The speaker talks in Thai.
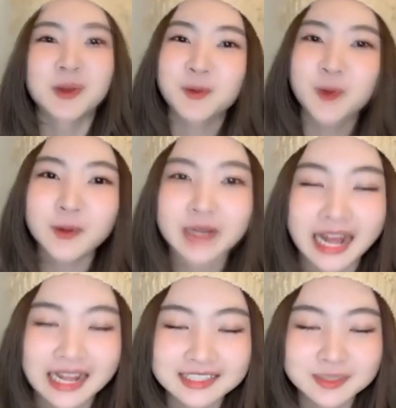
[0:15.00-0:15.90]
ทุกคน
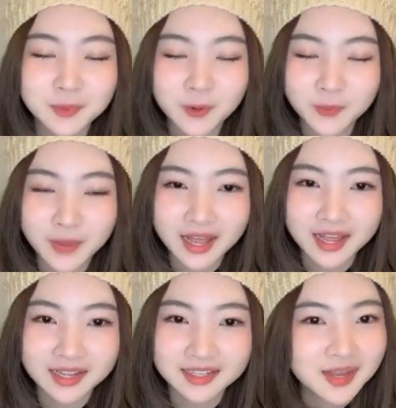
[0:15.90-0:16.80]
คะจะบอกว่า
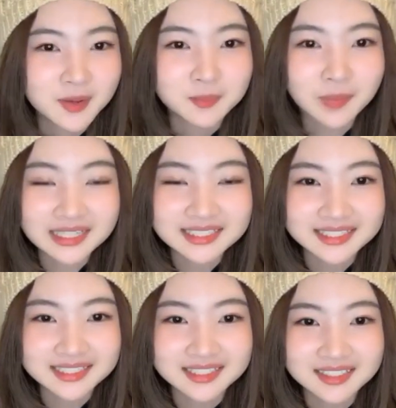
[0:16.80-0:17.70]
ไม่
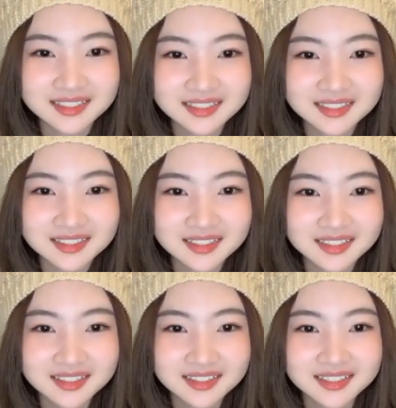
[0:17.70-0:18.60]
จริงเล
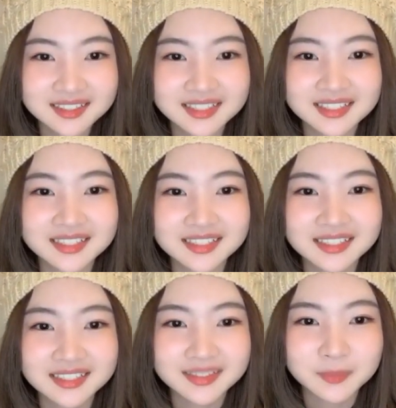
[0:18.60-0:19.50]
ย
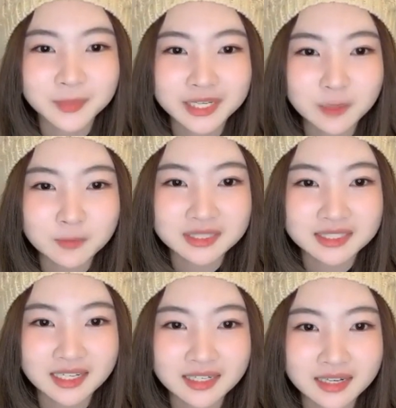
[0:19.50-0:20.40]
ไปเอามา
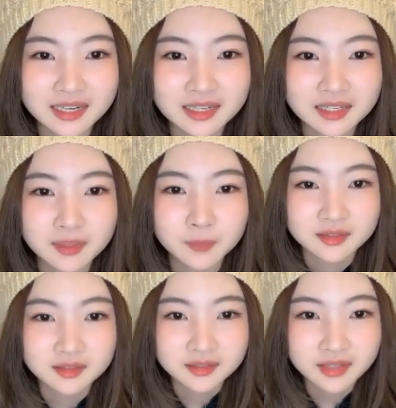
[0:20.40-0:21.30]
จากไหน
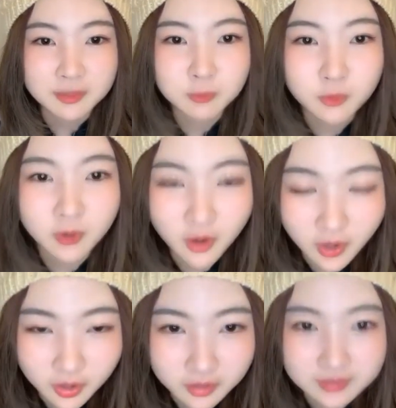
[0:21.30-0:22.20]
ไข่มุกก็
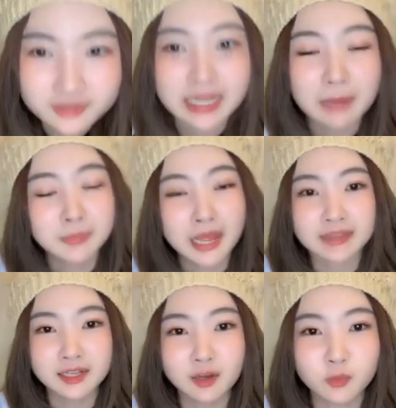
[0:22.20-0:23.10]
ทำงาน
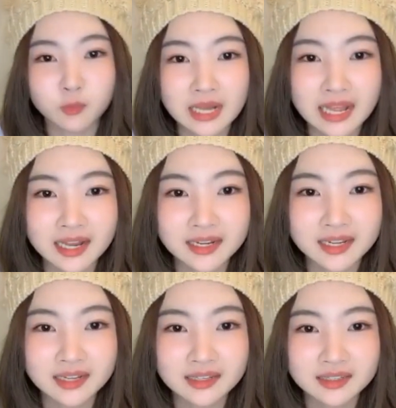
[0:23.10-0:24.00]
ตลอดเวลา
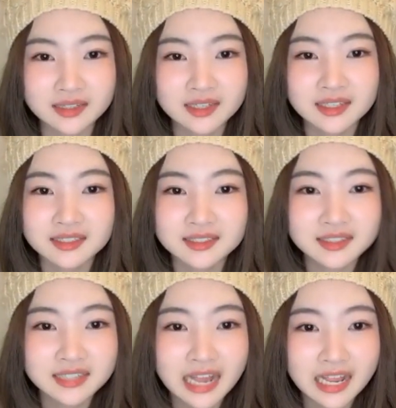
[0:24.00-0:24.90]
นะคะ
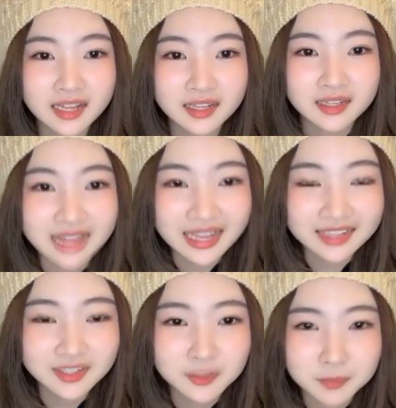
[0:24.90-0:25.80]
คือถ้าถ้า
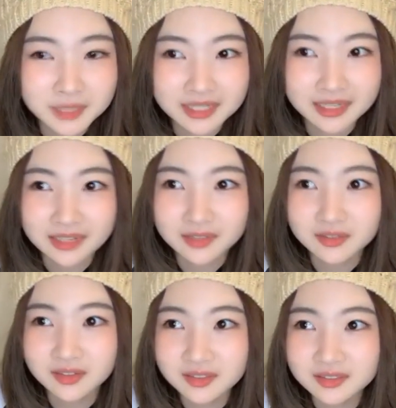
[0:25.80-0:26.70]
เกิดมีอ่ะ
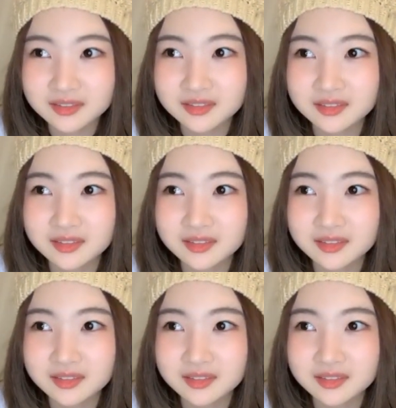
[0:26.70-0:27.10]
ก็คือ